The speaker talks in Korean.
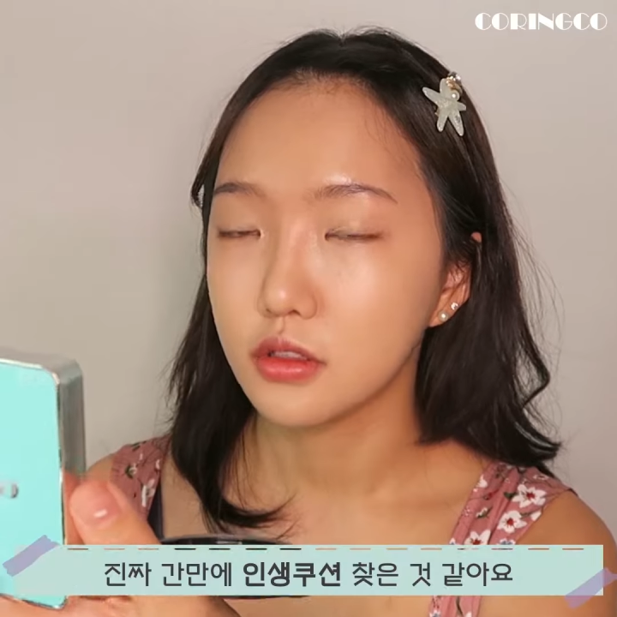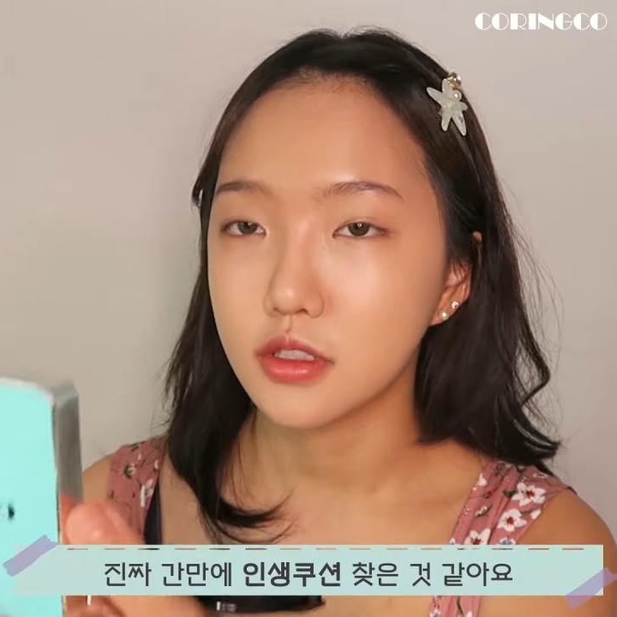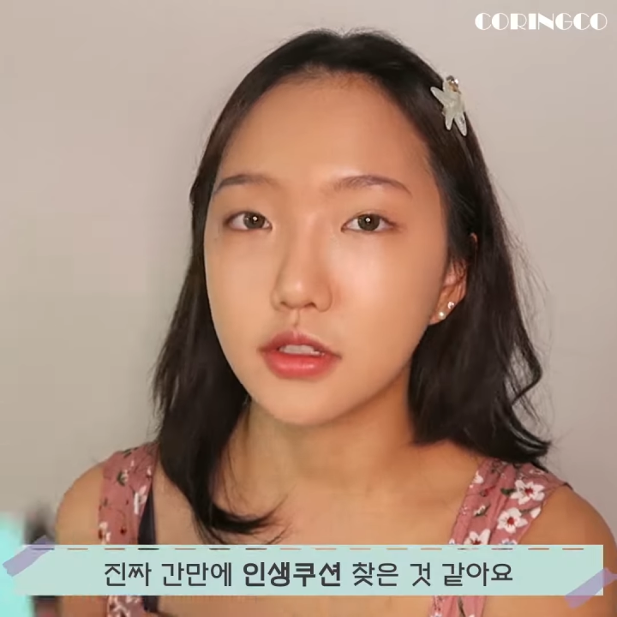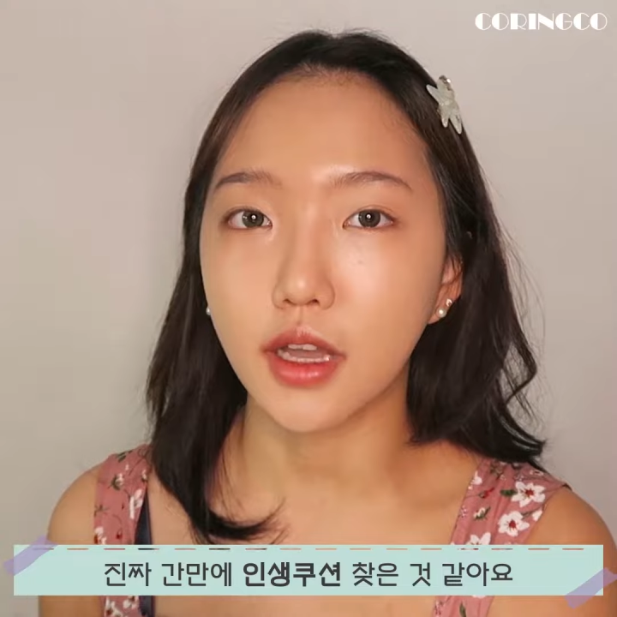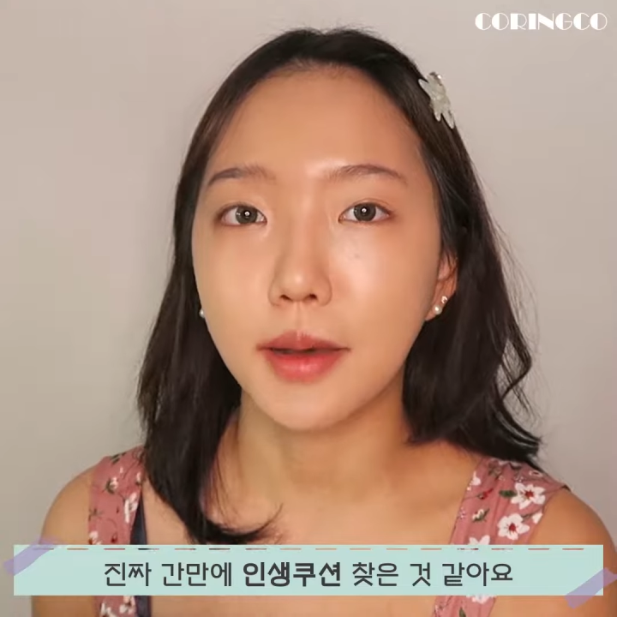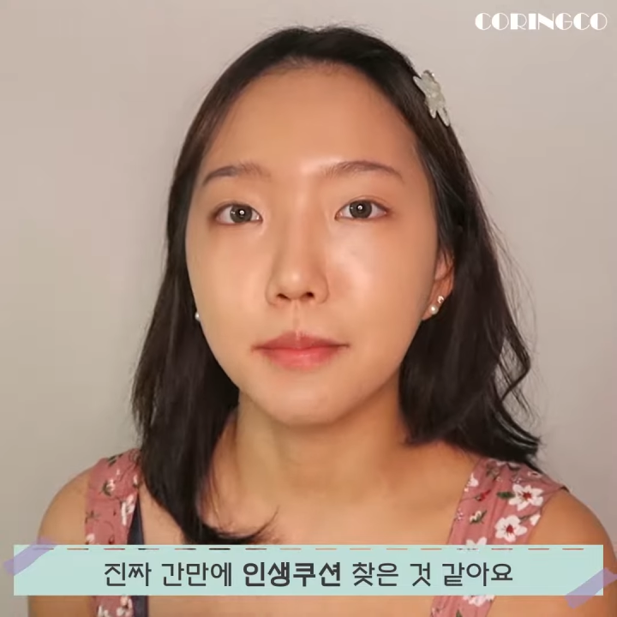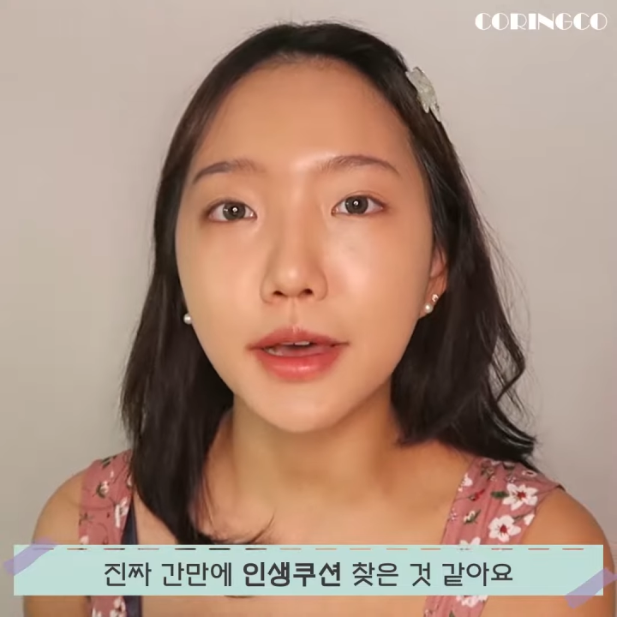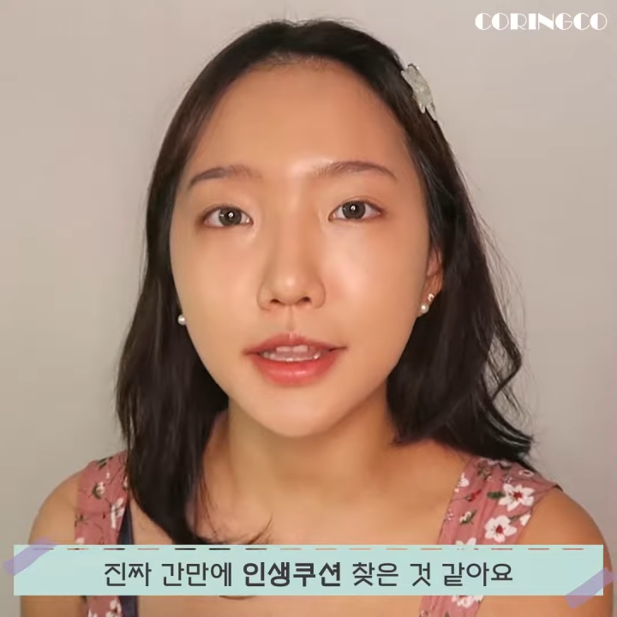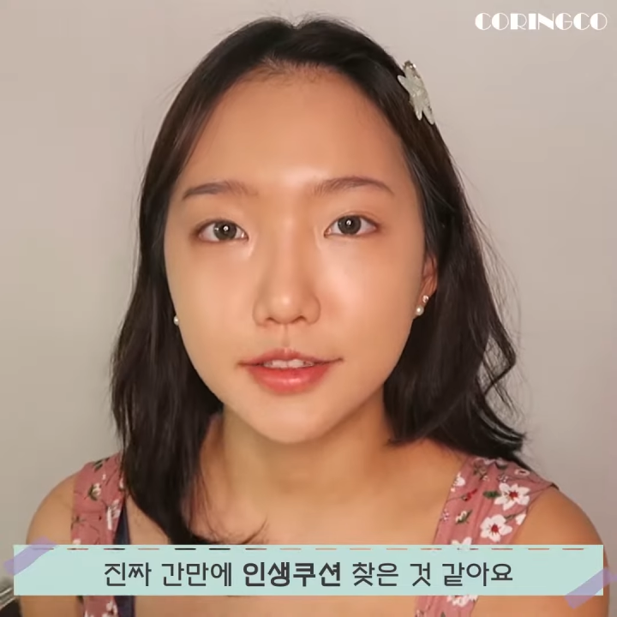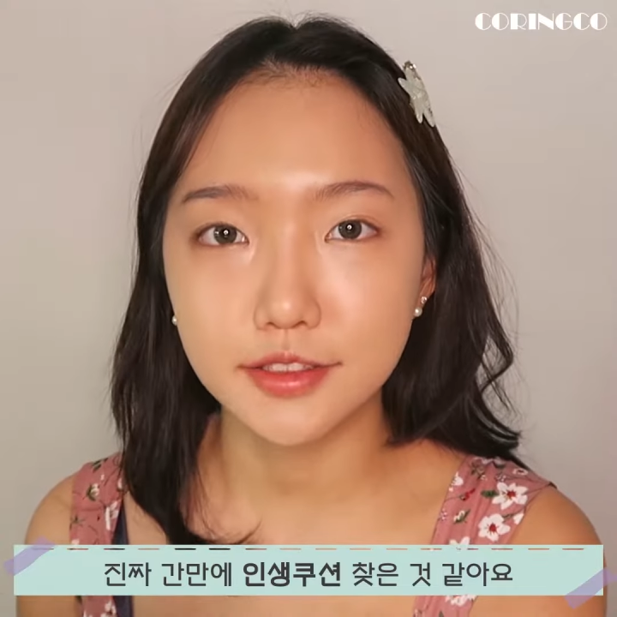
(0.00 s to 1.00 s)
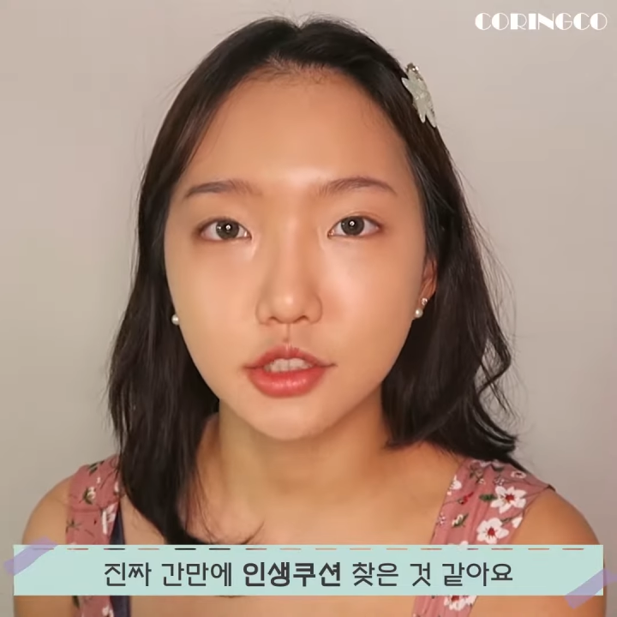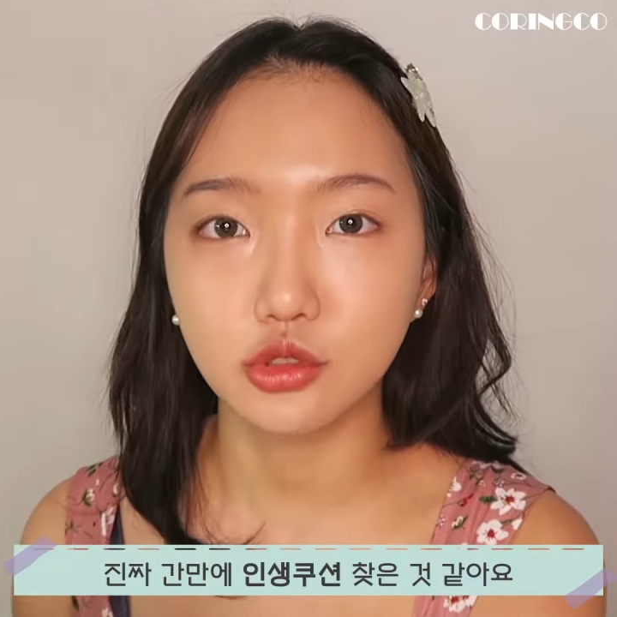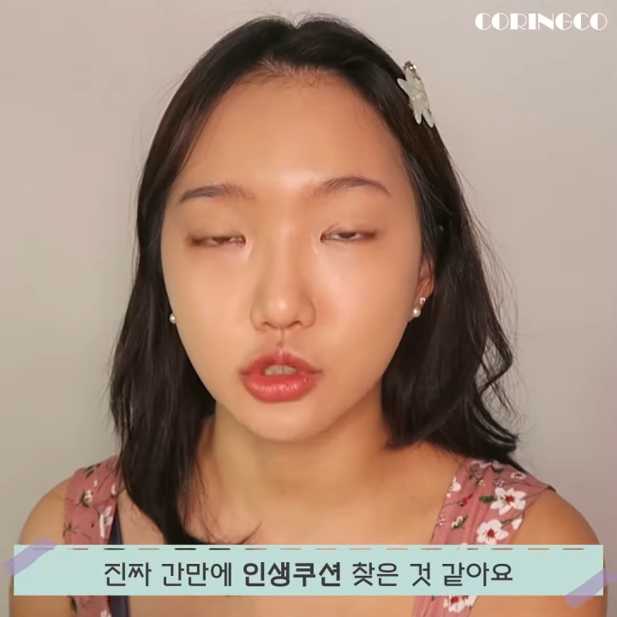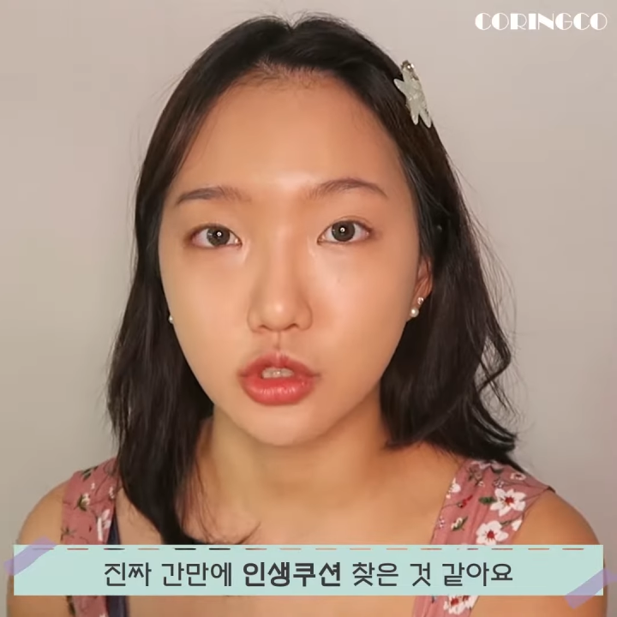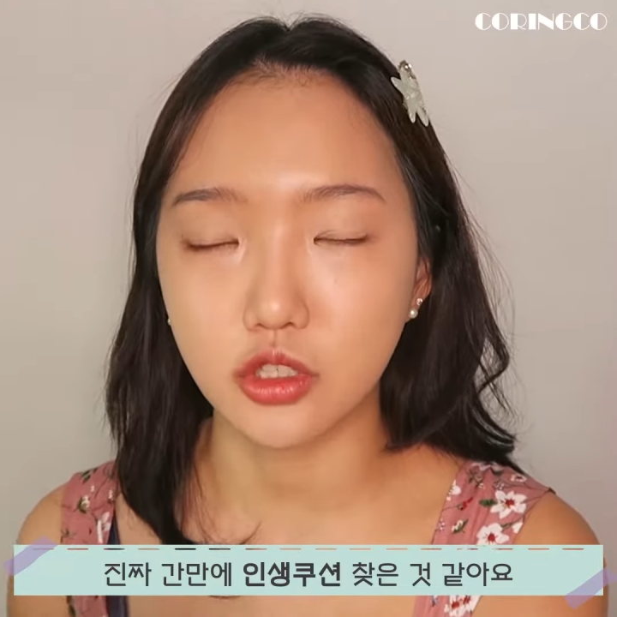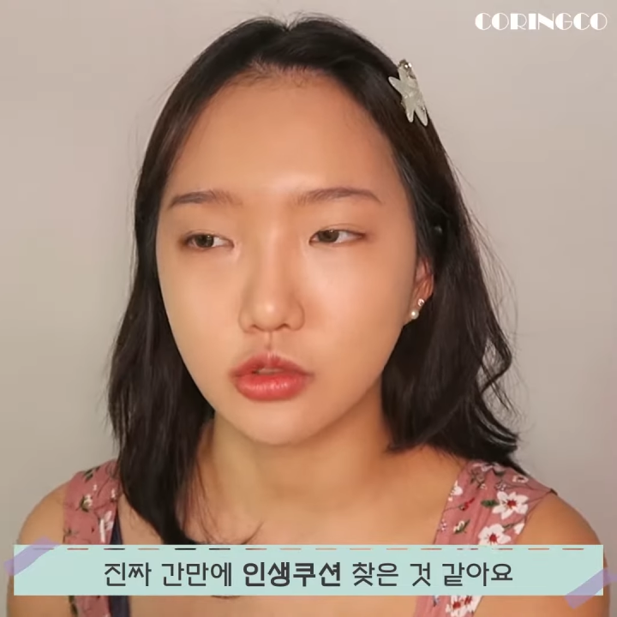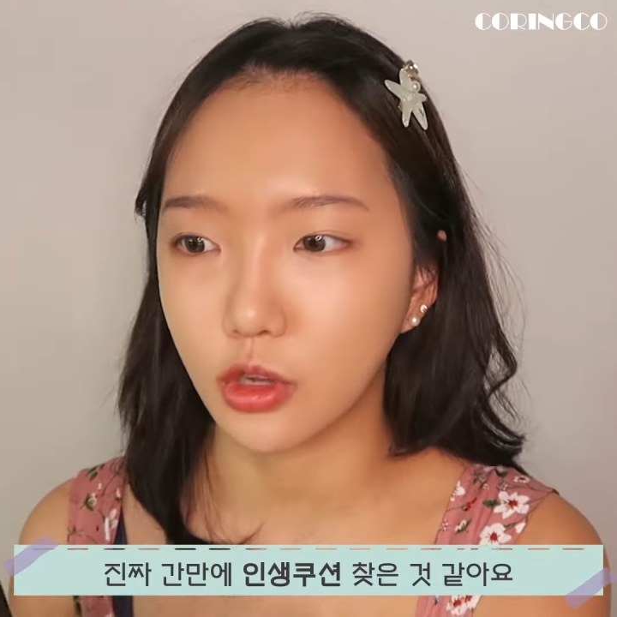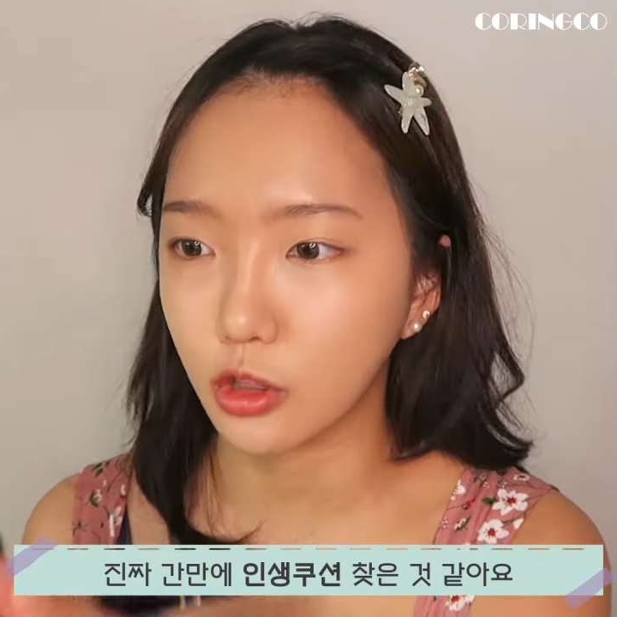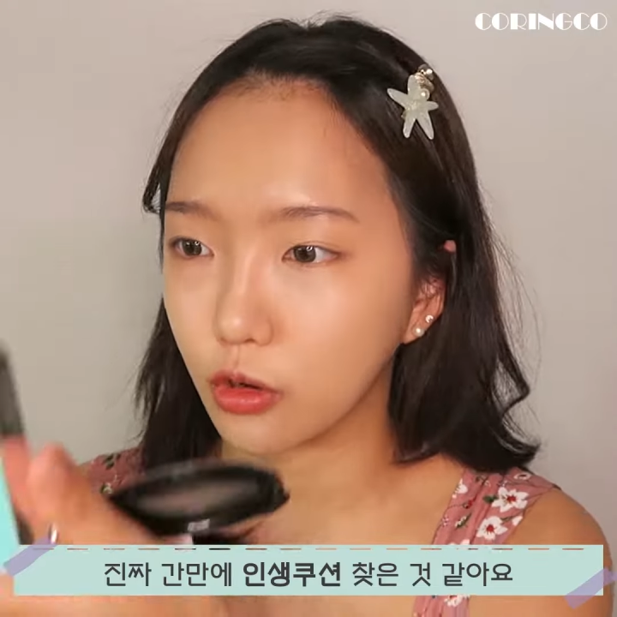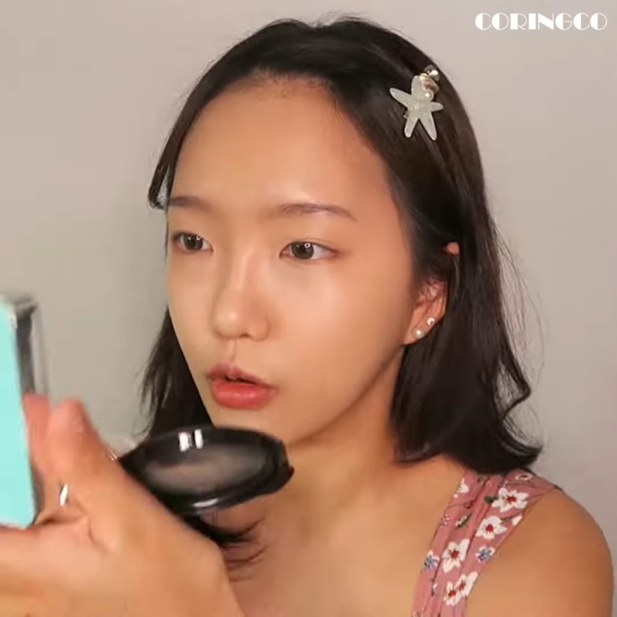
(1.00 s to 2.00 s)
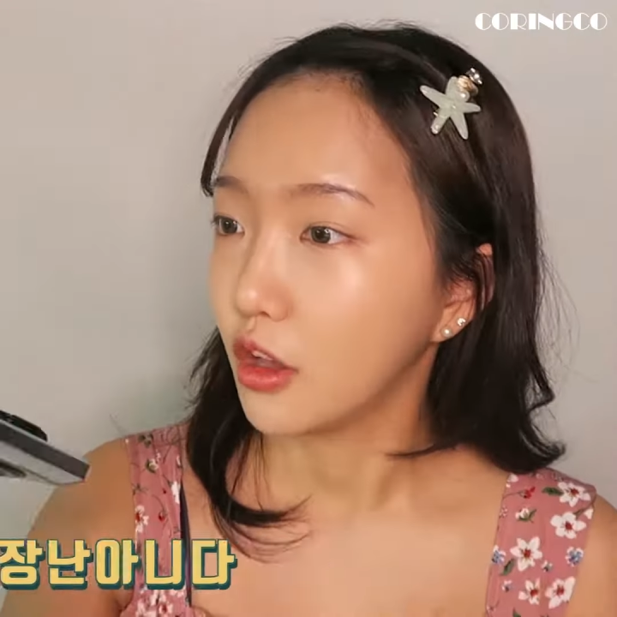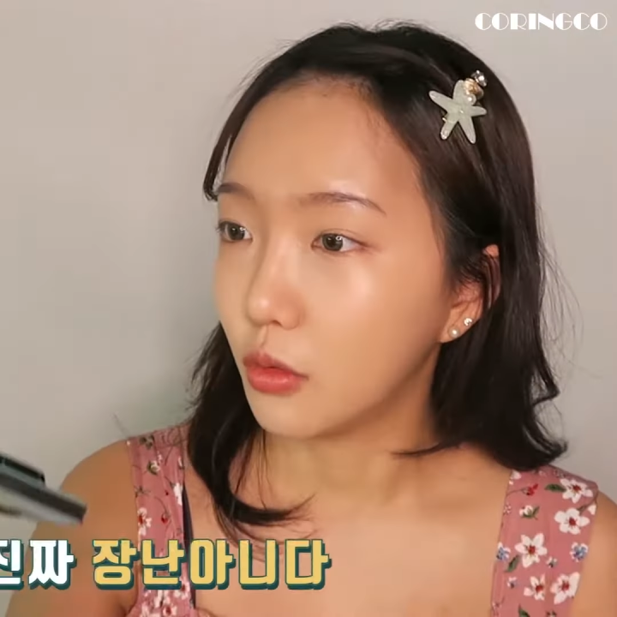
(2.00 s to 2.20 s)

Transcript: 진짜 간만에 인생 쿠션 사준 것 같아요.